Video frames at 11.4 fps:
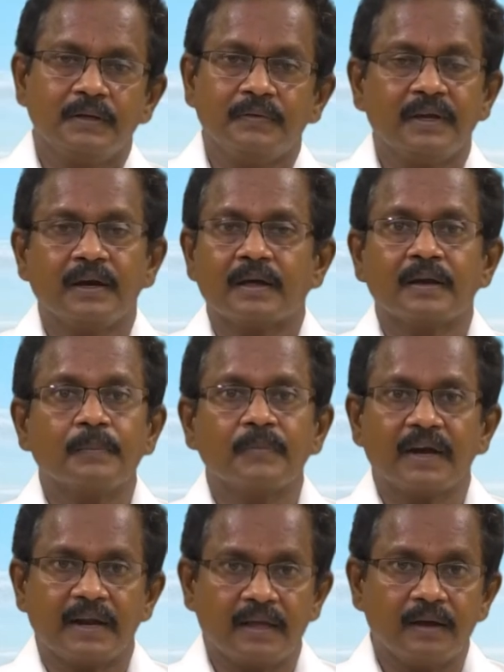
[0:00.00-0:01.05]
இவை அறம்
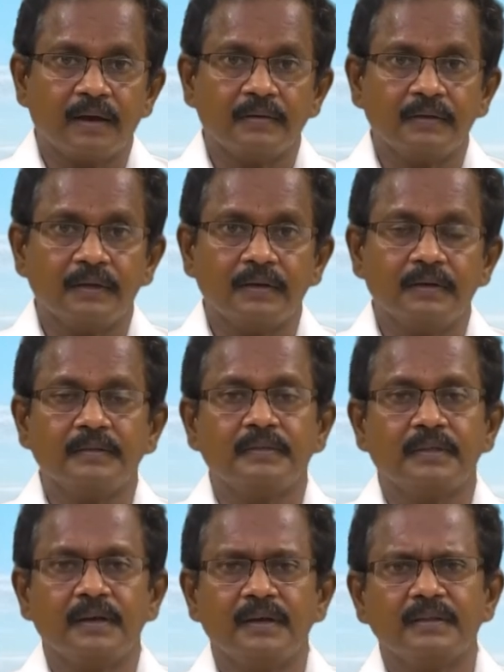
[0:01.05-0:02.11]
கிடையாது என்று
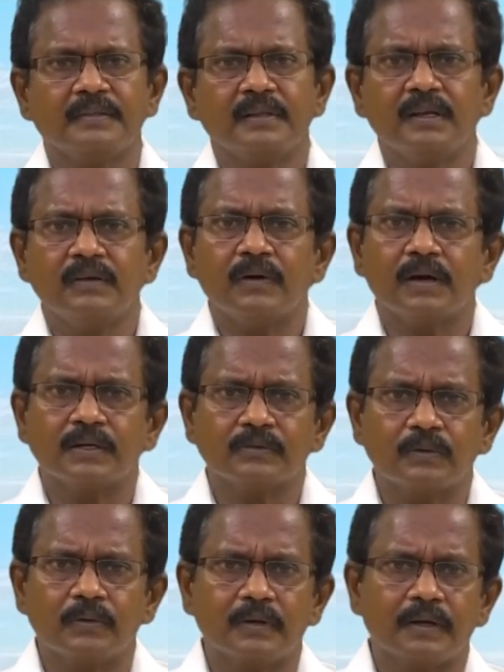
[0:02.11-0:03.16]
தெல்ல தெளிவாக
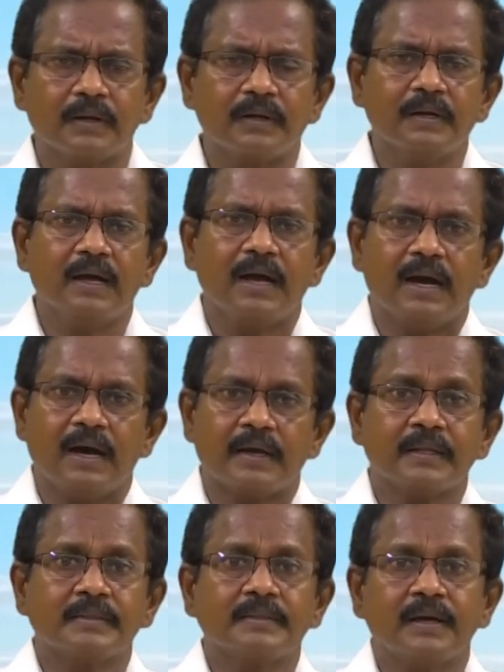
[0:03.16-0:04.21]
சொல்லுகிறார்
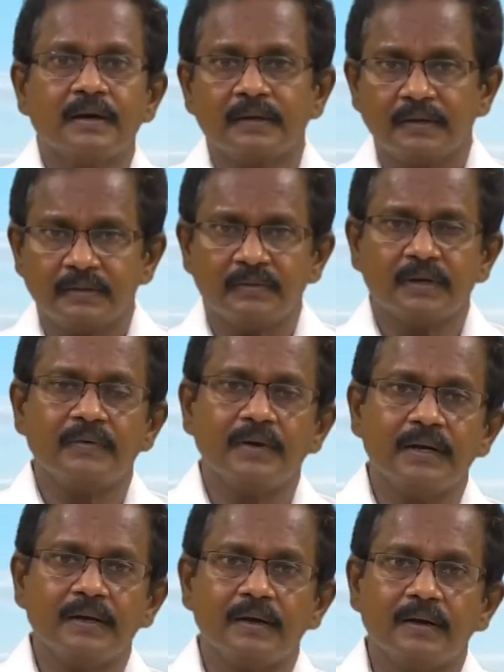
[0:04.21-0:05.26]
அறத்தார் இதுவென
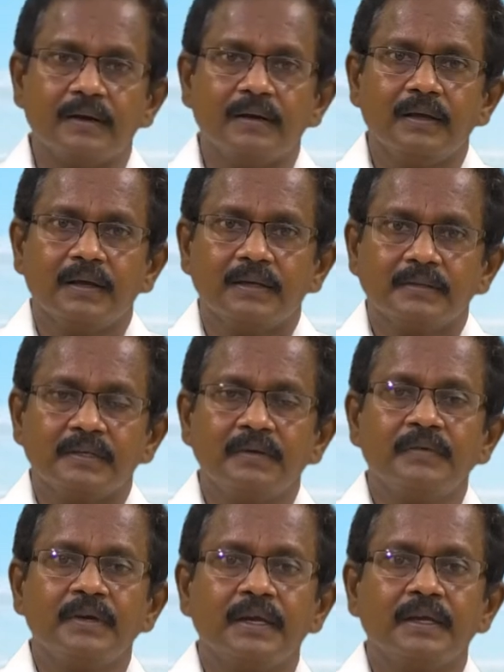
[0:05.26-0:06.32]
வேண்டா
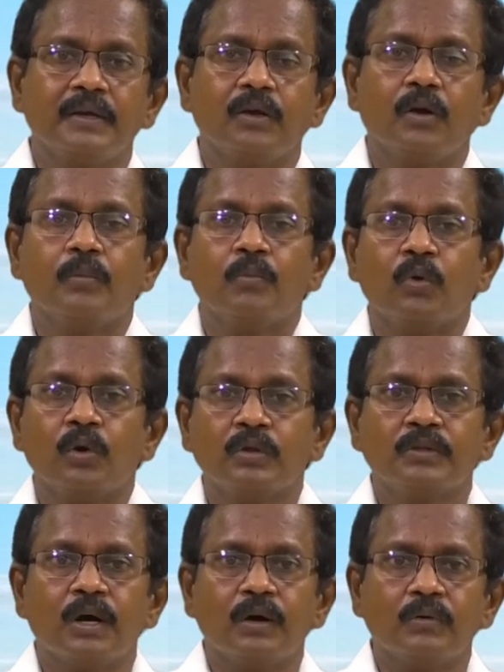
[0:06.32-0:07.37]
சிவிகை
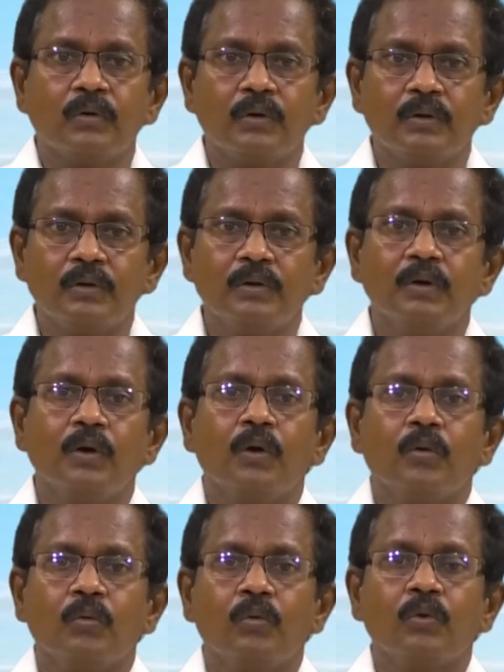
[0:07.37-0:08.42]
பொறுத்தானோடு
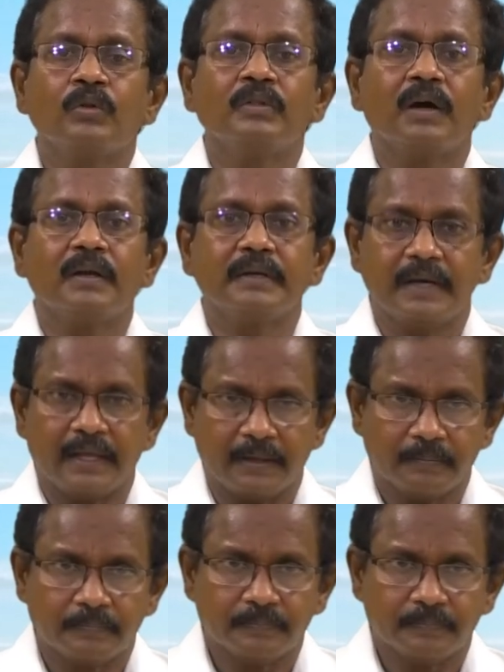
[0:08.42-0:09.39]
ஊர்ந்தான் இடை